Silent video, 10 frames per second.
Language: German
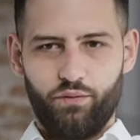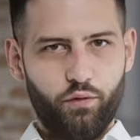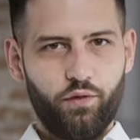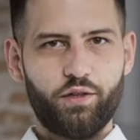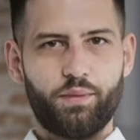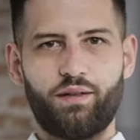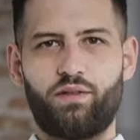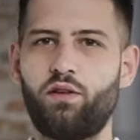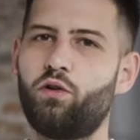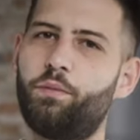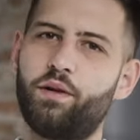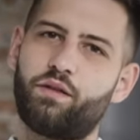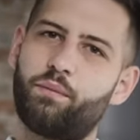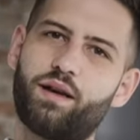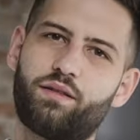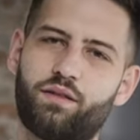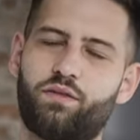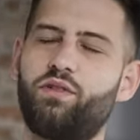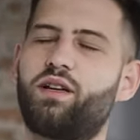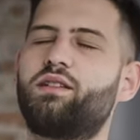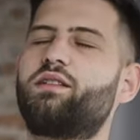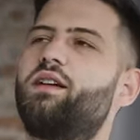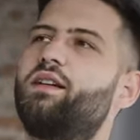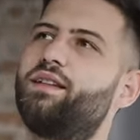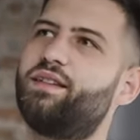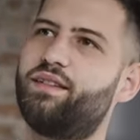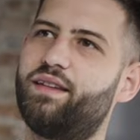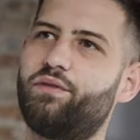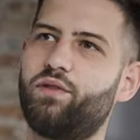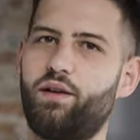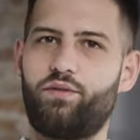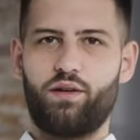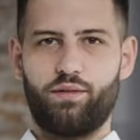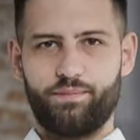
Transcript: Wo finde ich meine Zielgruppe? Das macht das wirklich sehr viel einfacher.